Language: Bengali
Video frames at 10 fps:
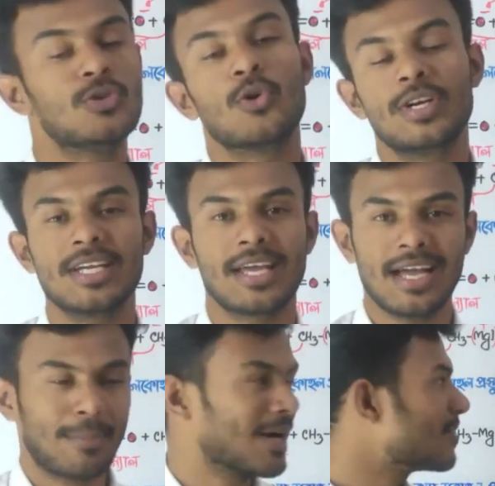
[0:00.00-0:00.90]
যোগটিকে
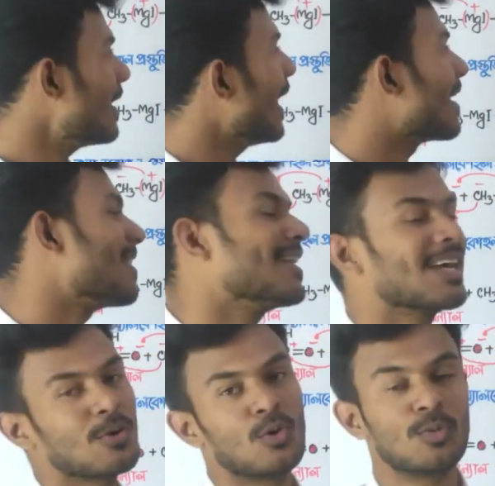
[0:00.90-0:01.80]
আমরা আসলে এক ডিগ্রি
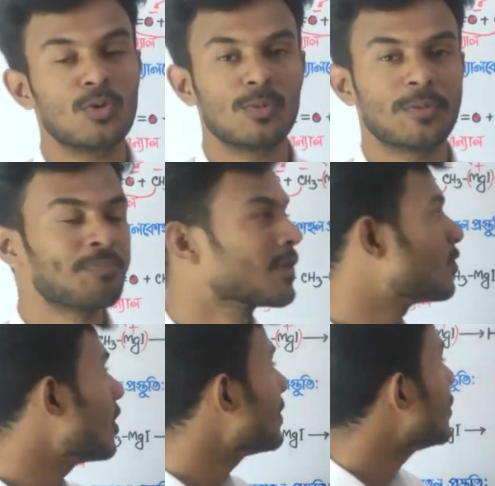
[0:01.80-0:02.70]
অ্যালকোহল বলবো
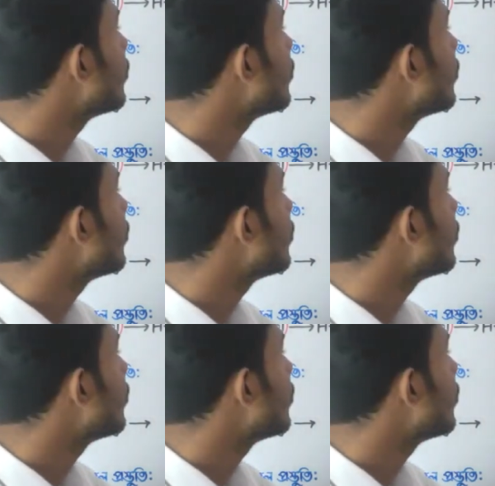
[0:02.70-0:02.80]
যদি আমাদের